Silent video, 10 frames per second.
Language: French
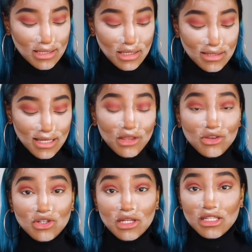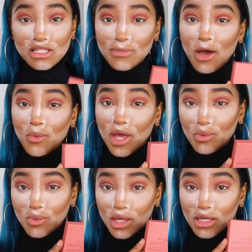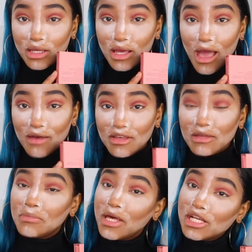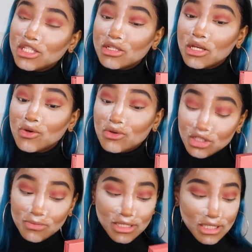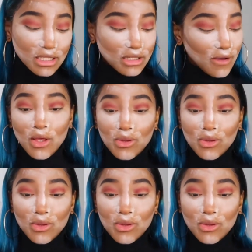c'est celle de chez It's My Way Way avec beige Cosmetics.